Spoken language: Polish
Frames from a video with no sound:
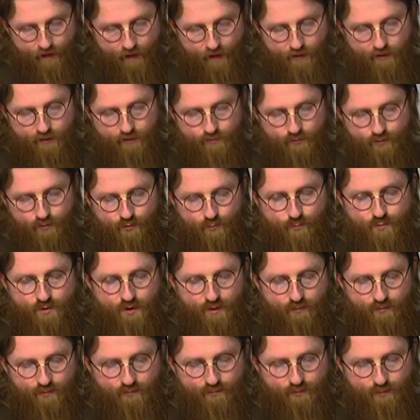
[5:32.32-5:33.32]
A Jezus
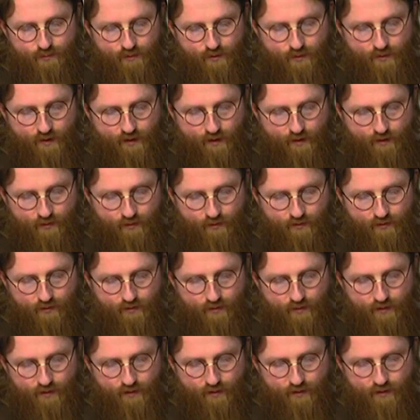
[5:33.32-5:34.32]
przemówił do niego,
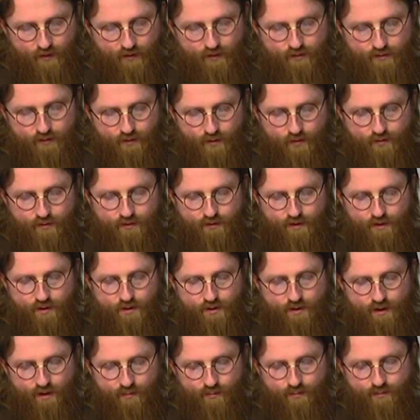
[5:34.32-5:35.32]
co
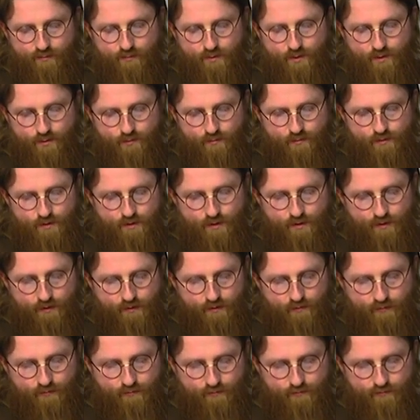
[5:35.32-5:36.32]
chcesz, abym ci
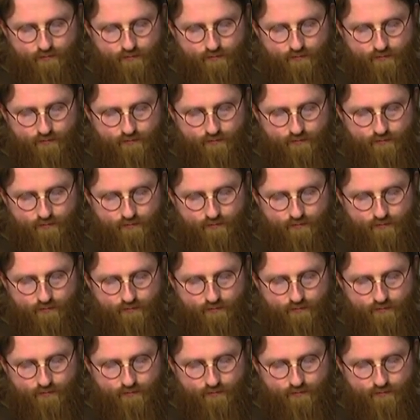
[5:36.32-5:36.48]
uczynił?